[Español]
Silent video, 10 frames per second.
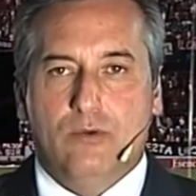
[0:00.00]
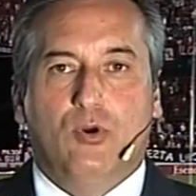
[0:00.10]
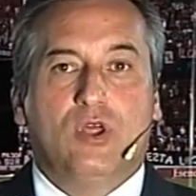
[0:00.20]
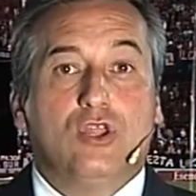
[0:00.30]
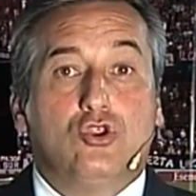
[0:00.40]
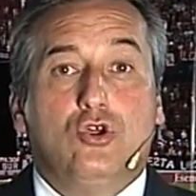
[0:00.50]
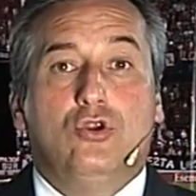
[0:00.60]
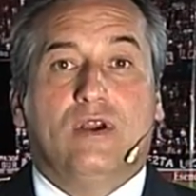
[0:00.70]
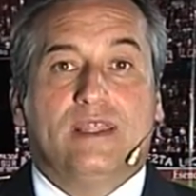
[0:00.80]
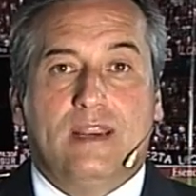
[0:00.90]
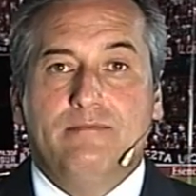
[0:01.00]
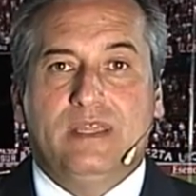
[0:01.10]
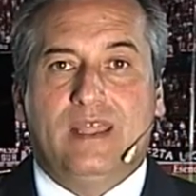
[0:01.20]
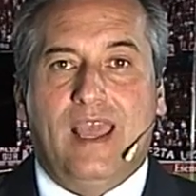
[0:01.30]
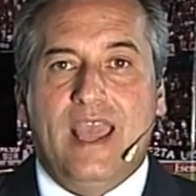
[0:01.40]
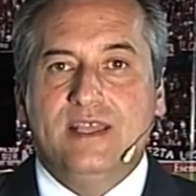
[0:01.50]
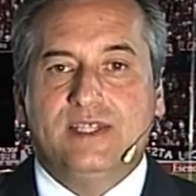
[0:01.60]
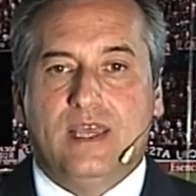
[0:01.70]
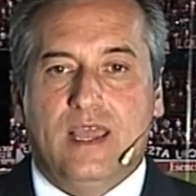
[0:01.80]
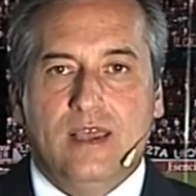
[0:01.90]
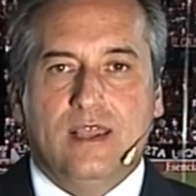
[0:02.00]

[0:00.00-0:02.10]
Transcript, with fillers: porque todo lo que transmite Ense